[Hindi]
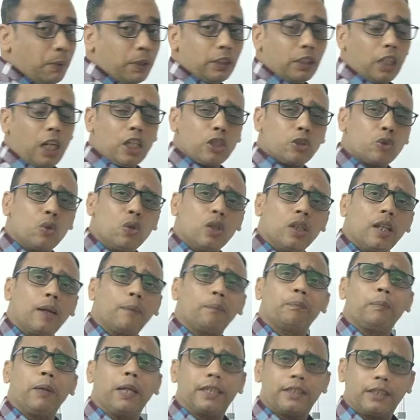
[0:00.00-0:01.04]

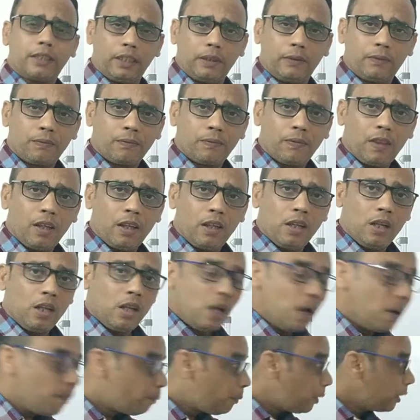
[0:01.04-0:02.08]
1590 से
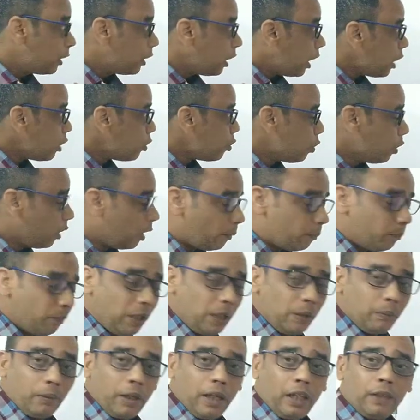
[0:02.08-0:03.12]

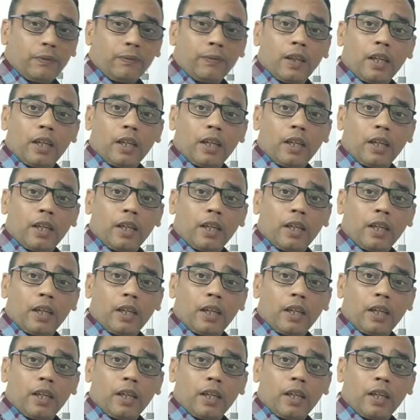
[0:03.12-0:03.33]
1590 में